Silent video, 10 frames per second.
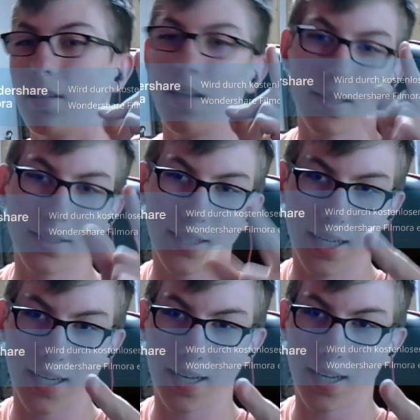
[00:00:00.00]
lasst ihr
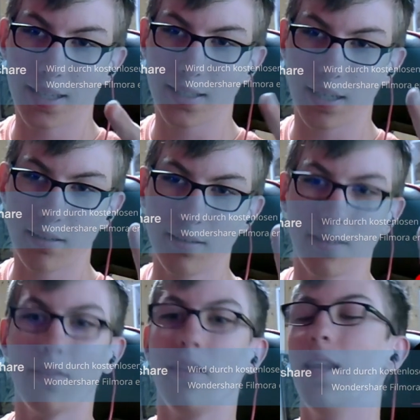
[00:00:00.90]
gerne ein Like da,
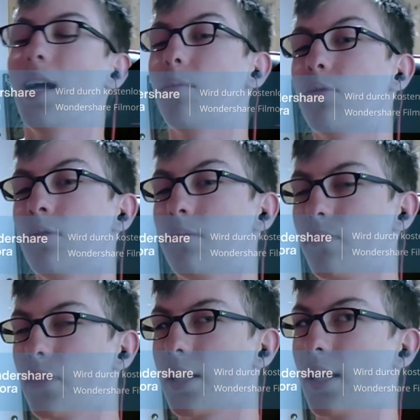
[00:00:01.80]
ein Abo,
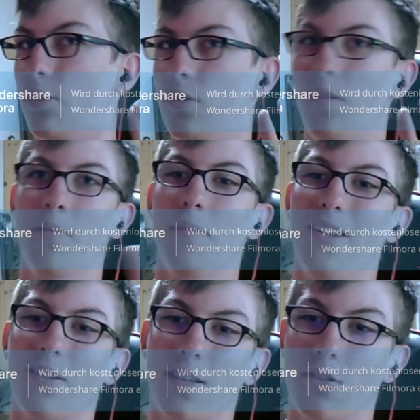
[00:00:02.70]
genauso wie bei mir
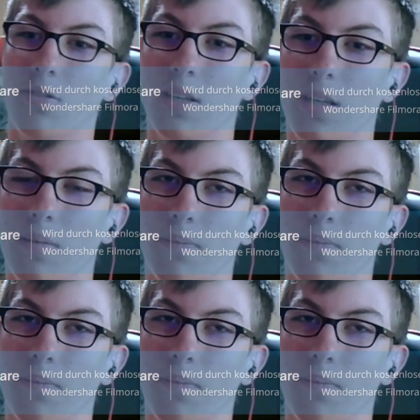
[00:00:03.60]
und Kartongi.